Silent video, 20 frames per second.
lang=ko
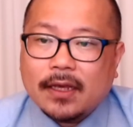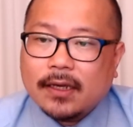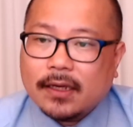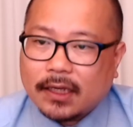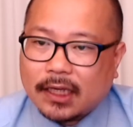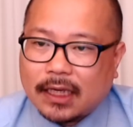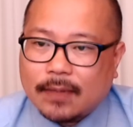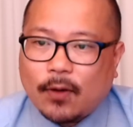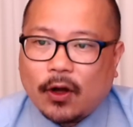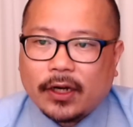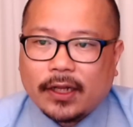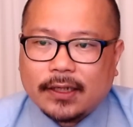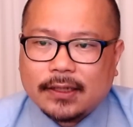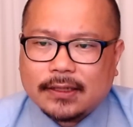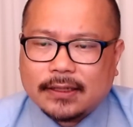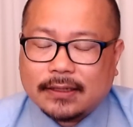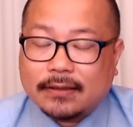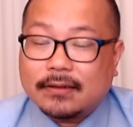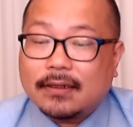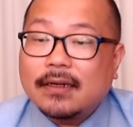
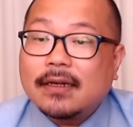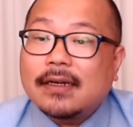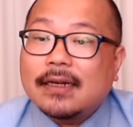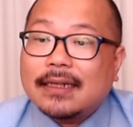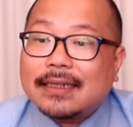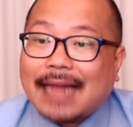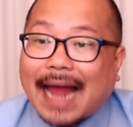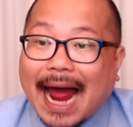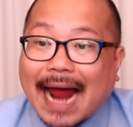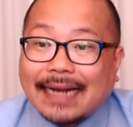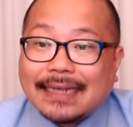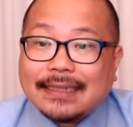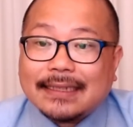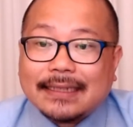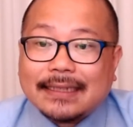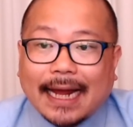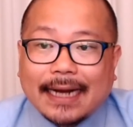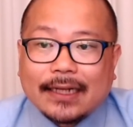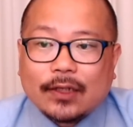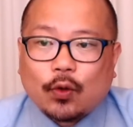김원희는 다른
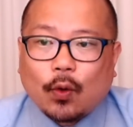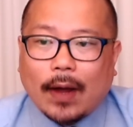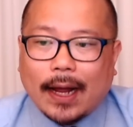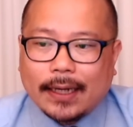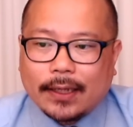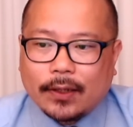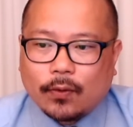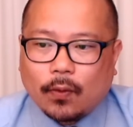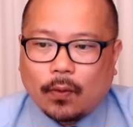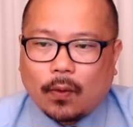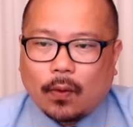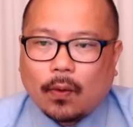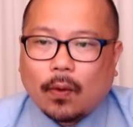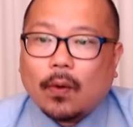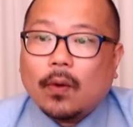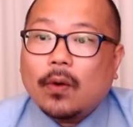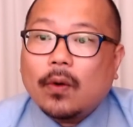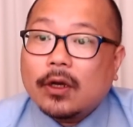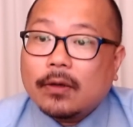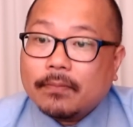자리도 아니고
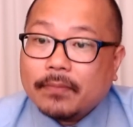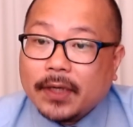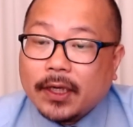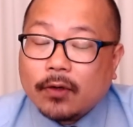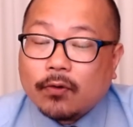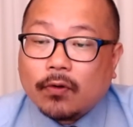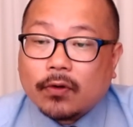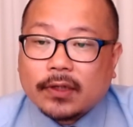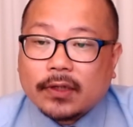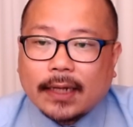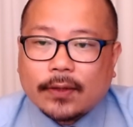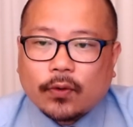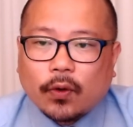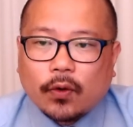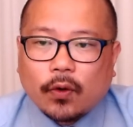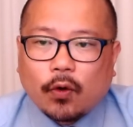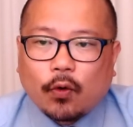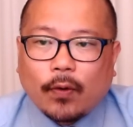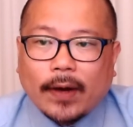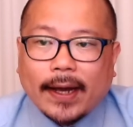미국
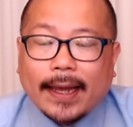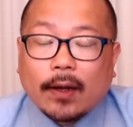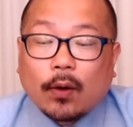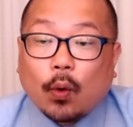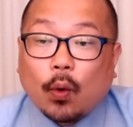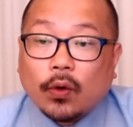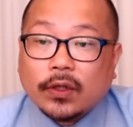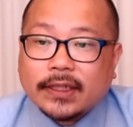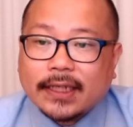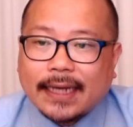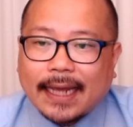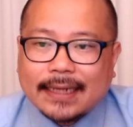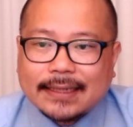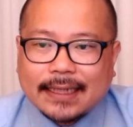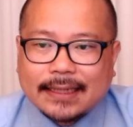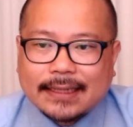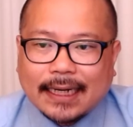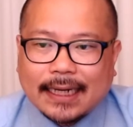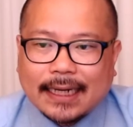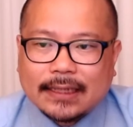대통령과의 공식
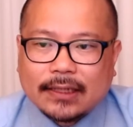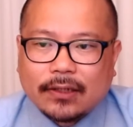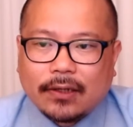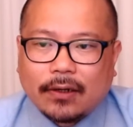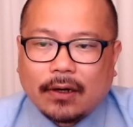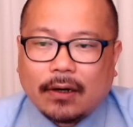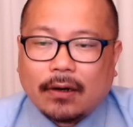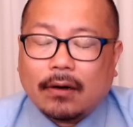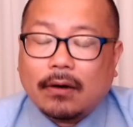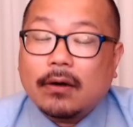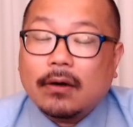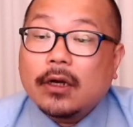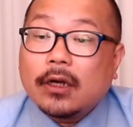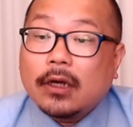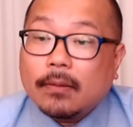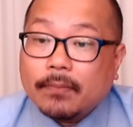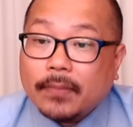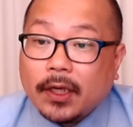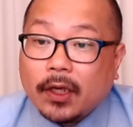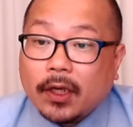행사장에서
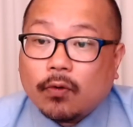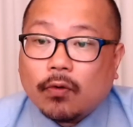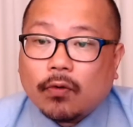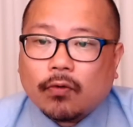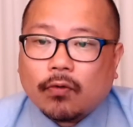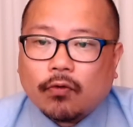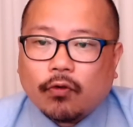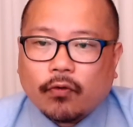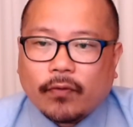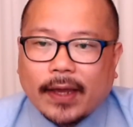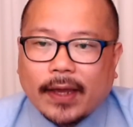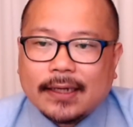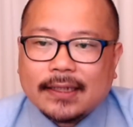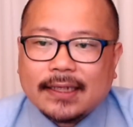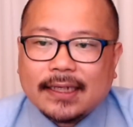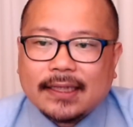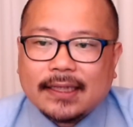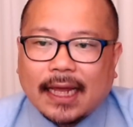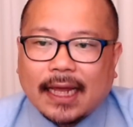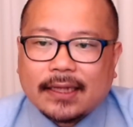미국 국회는
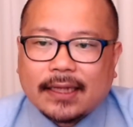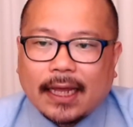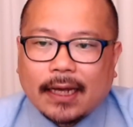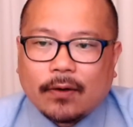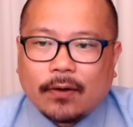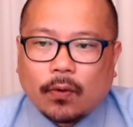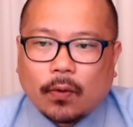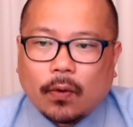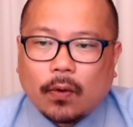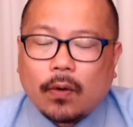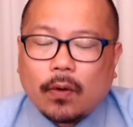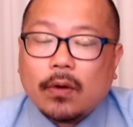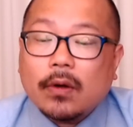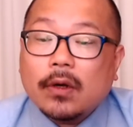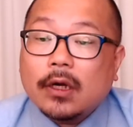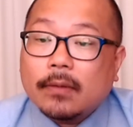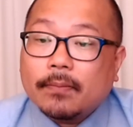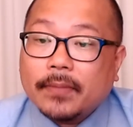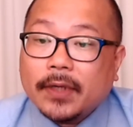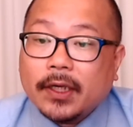이땡땡으로
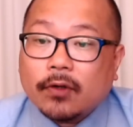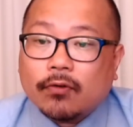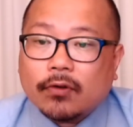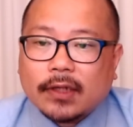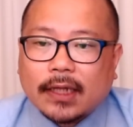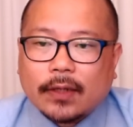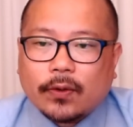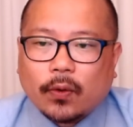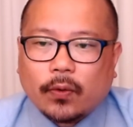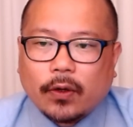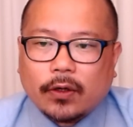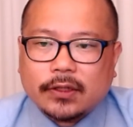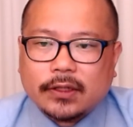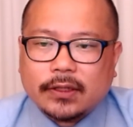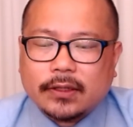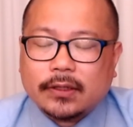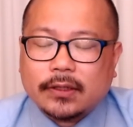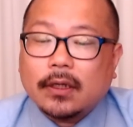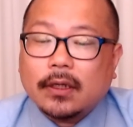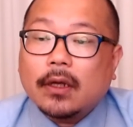미국
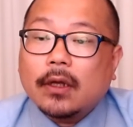대통령은